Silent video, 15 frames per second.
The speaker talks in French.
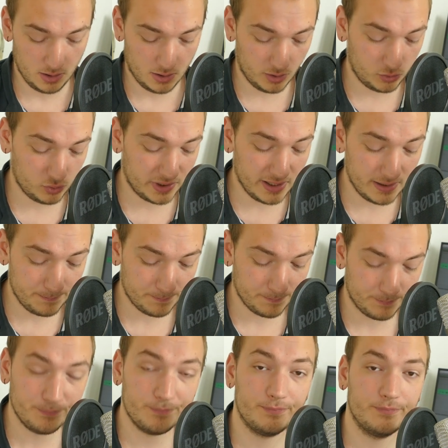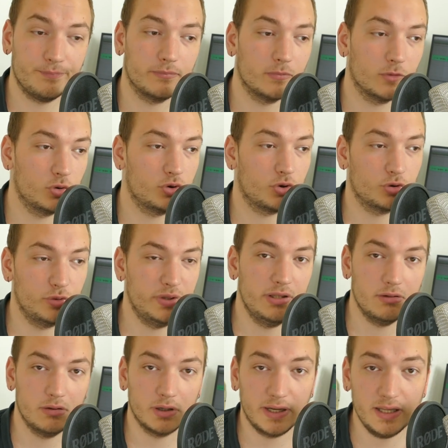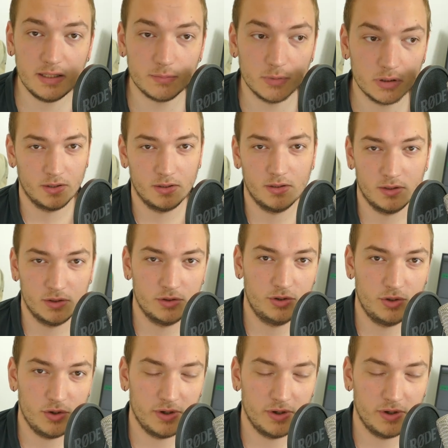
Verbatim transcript: En tout cas, Aujourd'hui, rythme, ce